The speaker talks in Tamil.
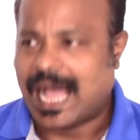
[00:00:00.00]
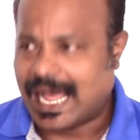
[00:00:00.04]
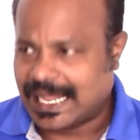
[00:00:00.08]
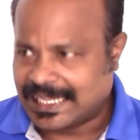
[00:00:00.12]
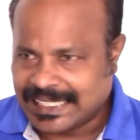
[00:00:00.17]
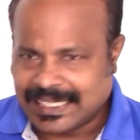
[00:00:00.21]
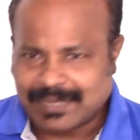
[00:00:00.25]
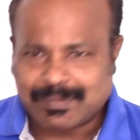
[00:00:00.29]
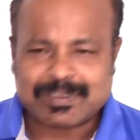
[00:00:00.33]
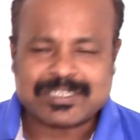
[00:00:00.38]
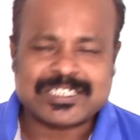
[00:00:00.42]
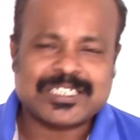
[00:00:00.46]

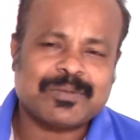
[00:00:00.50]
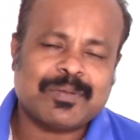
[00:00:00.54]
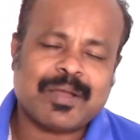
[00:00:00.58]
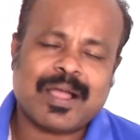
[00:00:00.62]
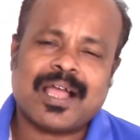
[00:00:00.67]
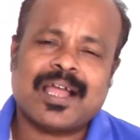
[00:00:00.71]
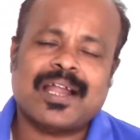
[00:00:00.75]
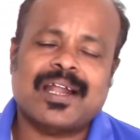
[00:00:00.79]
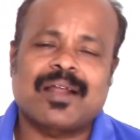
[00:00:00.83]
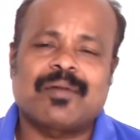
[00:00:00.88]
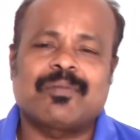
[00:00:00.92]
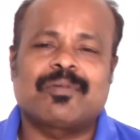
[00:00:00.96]

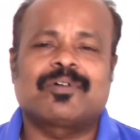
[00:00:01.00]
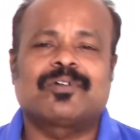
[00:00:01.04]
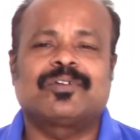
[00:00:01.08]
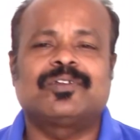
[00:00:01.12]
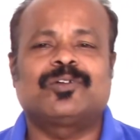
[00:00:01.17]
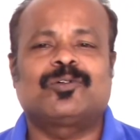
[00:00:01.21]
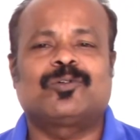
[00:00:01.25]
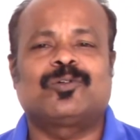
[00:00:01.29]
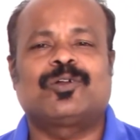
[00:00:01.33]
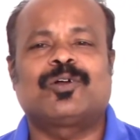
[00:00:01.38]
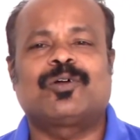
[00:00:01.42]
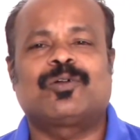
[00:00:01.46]
அதிகபட்சமாக நம்ம
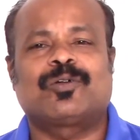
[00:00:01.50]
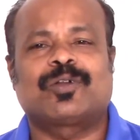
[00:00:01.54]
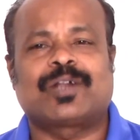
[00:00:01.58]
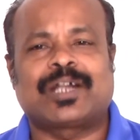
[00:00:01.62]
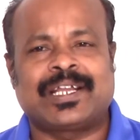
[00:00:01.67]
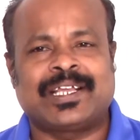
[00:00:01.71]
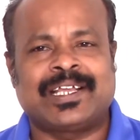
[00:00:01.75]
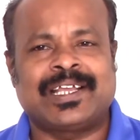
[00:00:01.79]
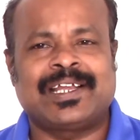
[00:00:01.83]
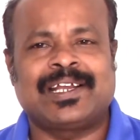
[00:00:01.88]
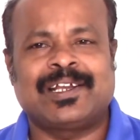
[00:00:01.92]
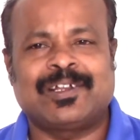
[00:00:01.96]
வந்து கொடுக்க
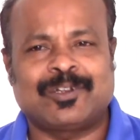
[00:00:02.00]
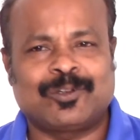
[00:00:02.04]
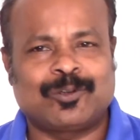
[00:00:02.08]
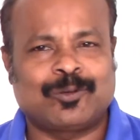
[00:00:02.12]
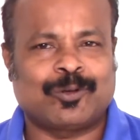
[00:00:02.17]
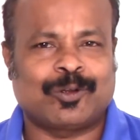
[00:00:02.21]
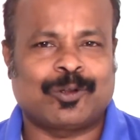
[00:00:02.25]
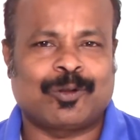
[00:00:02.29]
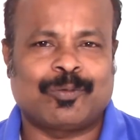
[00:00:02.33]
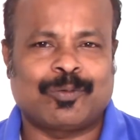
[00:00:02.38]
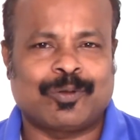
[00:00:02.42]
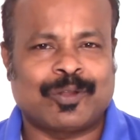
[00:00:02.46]
நடிகைகளுக்கு
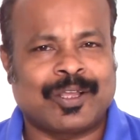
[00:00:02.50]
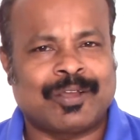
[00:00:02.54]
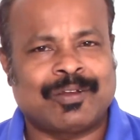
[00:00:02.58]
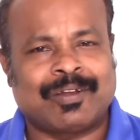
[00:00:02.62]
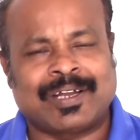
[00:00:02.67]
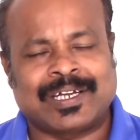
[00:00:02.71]
கொடுக்கக்கூடிய